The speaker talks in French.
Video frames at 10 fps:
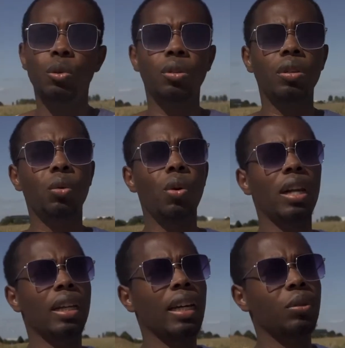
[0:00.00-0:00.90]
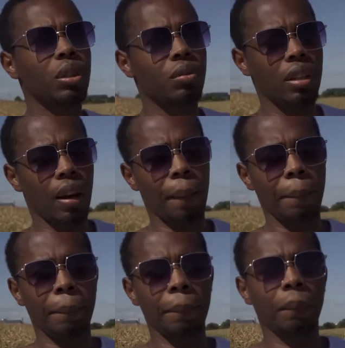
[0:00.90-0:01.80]
de gens qui croient à la guérison divine.
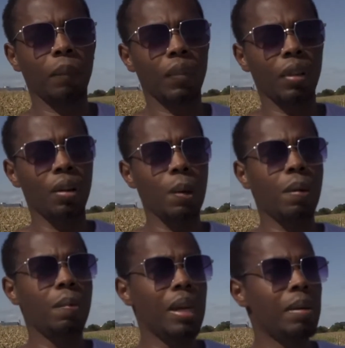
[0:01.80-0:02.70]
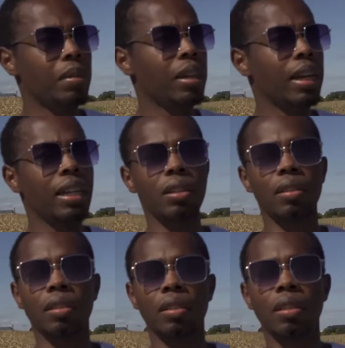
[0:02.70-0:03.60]
Le problème est
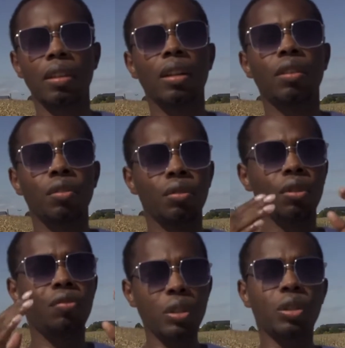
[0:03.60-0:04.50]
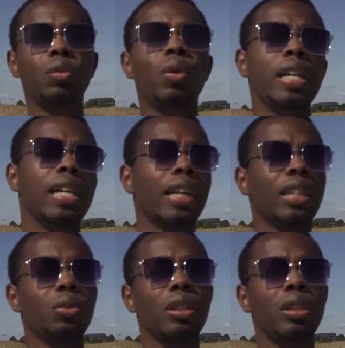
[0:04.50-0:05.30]
que le fait que vous croyez à la guérison